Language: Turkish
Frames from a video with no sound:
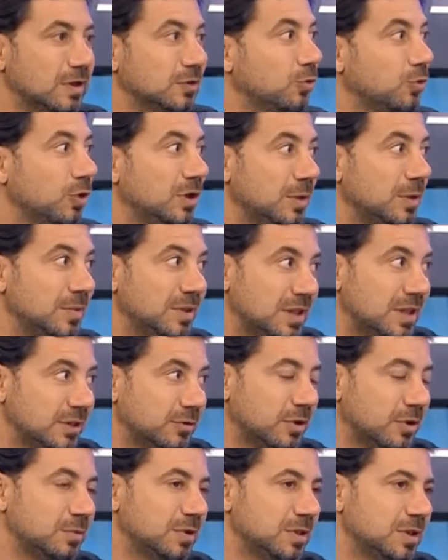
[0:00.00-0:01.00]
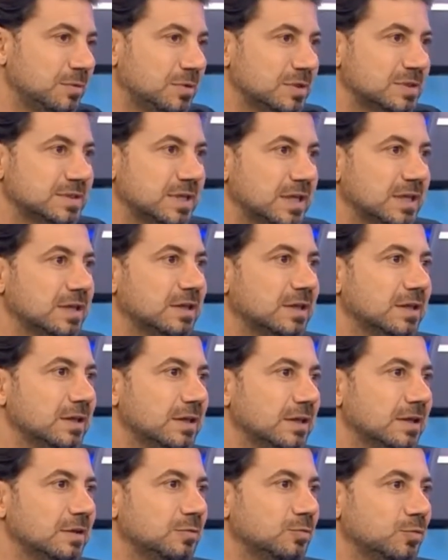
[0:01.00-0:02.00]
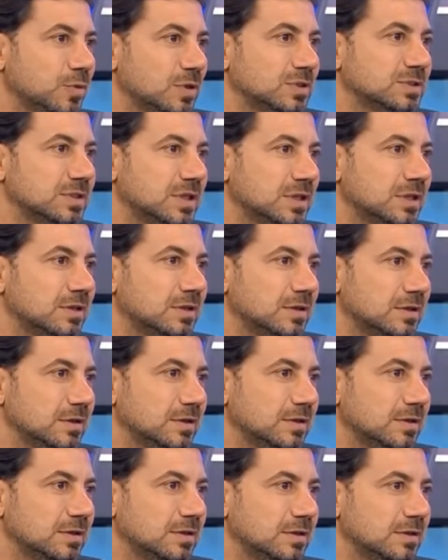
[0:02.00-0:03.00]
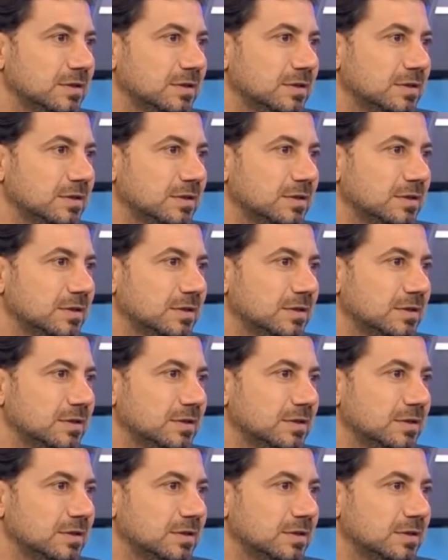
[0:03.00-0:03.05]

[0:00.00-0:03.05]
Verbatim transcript: e, gol yemeden devam edebilirsek e, bu maçtan e,